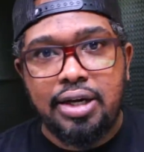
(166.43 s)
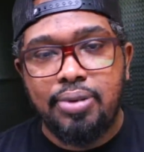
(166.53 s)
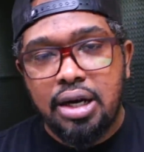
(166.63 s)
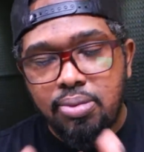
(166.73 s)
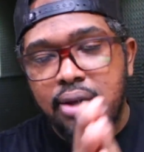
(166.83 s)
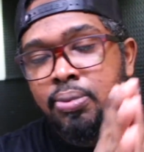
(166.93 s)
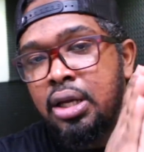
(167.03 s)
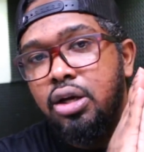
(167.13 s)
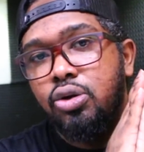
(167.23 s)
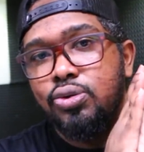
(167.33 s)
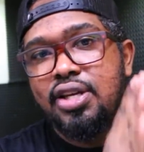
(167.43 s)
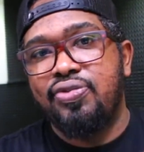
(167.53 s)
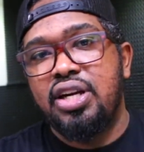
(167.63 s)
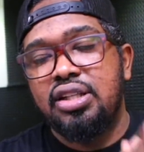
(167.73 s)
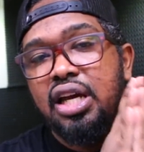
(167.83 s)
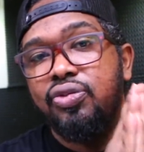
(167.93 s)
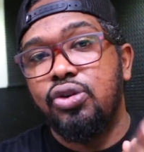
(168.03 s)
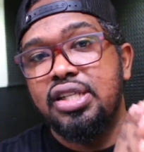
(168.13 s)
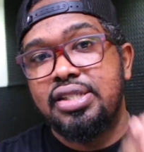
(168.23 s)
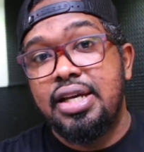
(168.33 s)
الامانه المهم انه سيرفراتها
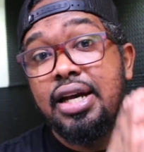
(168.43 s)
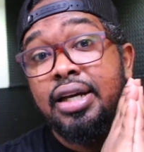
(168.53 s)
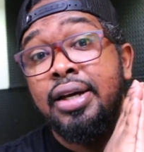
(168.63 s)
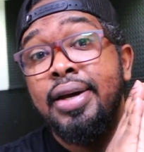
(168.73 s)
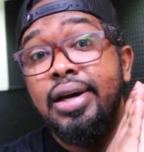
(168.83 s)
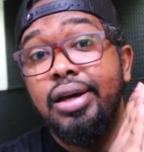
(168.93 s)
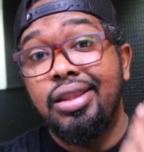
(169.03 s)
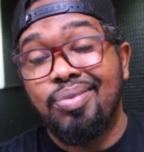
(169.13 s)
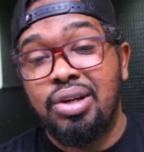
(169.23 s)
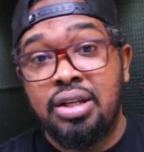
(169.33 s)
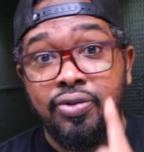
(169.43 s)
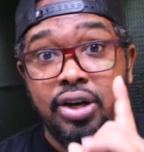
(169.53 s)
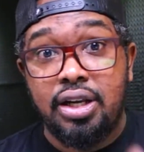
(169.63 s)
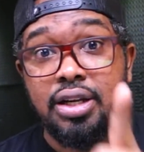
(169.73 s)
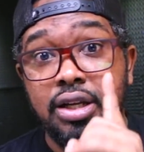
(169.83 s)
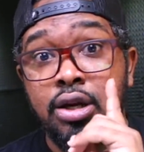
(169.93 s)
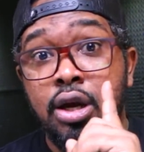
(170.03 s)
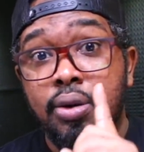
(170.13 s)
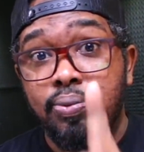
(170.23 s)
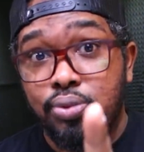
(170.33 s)
حتفك الساعه 8 فخليك
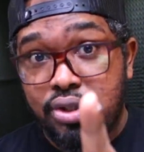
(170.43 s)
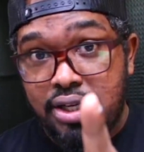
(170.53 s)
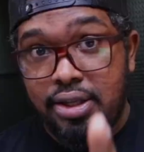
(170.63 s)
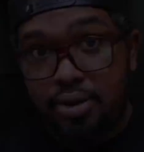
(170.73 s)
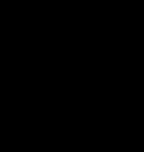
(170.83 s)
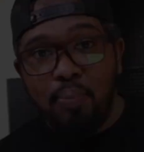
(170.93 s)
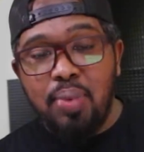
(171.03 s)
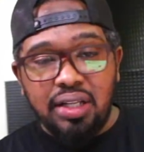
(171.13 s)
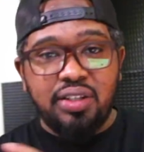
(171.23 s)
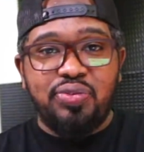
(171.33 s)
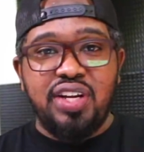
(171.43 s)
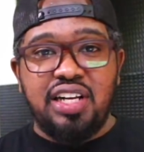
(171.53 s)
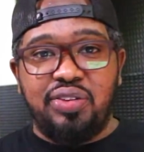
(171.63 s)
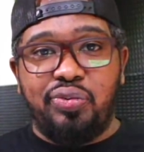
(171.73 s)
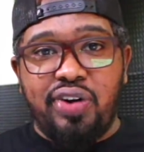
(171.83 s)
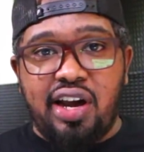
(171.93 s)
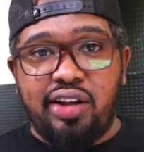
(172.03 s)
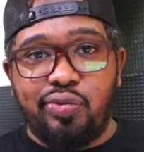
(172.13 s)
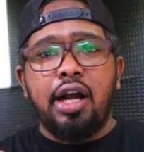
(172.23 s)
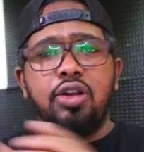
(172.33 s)
مستعد باتل فيلد
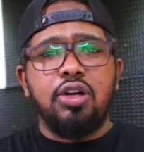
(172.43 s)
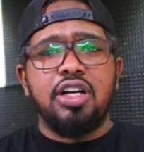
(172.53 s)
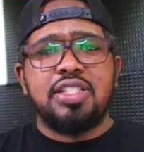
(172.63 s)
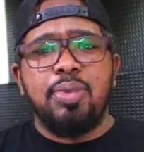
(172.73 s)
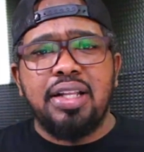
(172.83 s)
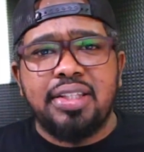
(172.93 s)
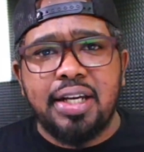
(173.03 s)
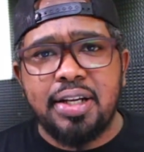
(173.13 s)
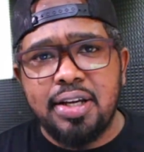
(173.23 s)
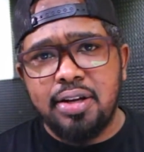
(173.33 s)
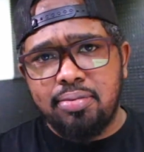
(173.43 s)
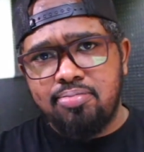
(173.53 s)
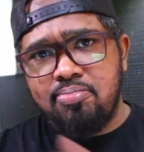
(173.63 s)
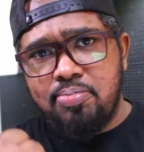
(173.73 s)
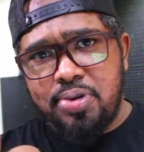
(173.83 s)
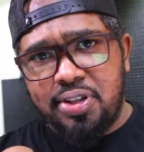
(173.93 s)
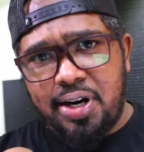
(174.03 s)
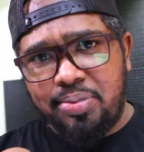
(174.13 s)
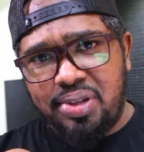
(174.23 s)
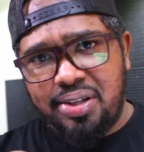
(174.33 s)
5 خلونا نسمع التقرير من
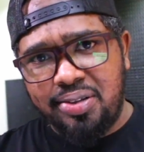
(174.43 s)
رامي